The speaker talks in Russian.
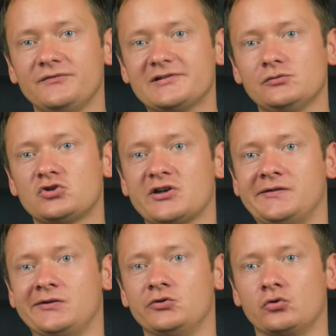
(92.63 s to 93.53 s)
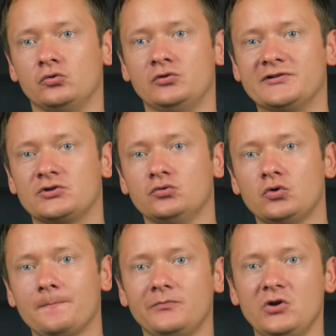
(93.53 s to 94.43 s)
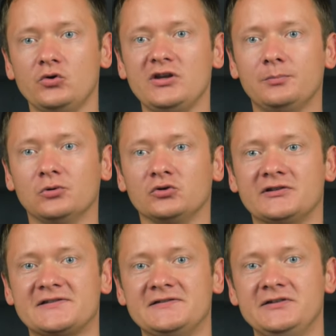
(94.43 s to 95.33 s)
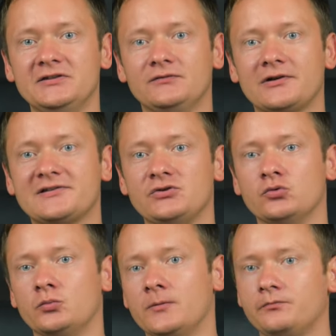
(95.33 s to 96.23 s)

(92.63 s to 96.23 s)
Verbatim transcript: вы случайно дернули шнур и он не плотно сидит в разъеме